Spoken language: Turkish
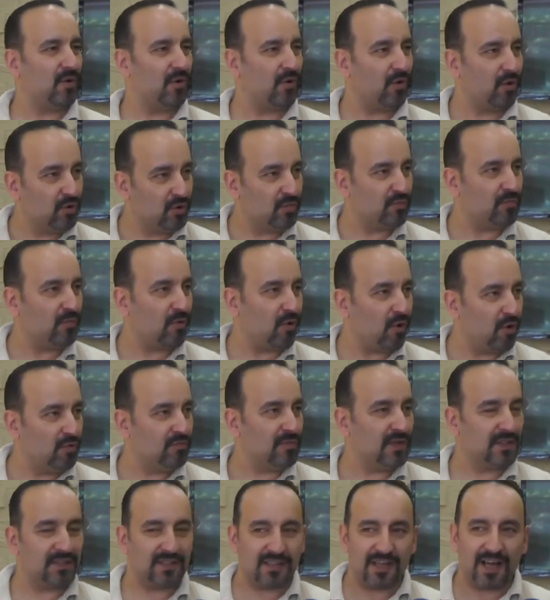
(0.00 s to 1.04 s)
olup
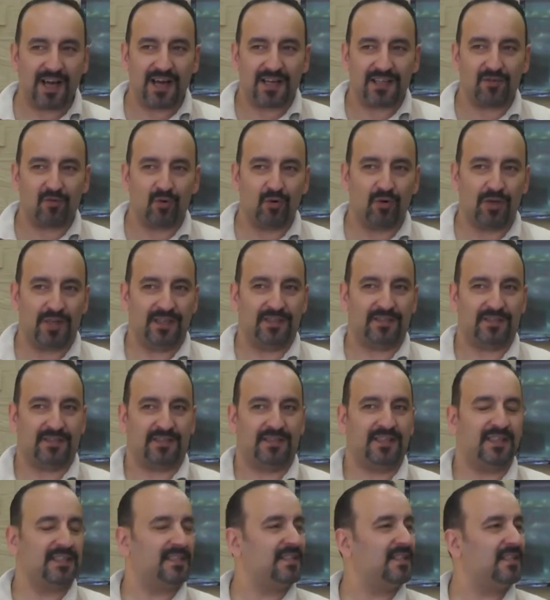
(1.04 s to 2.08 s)
olmadığını artık o eti
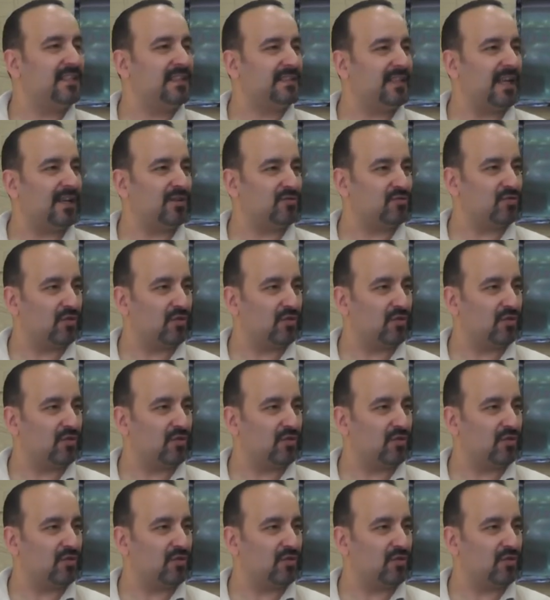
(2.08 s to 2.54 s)
kesildikten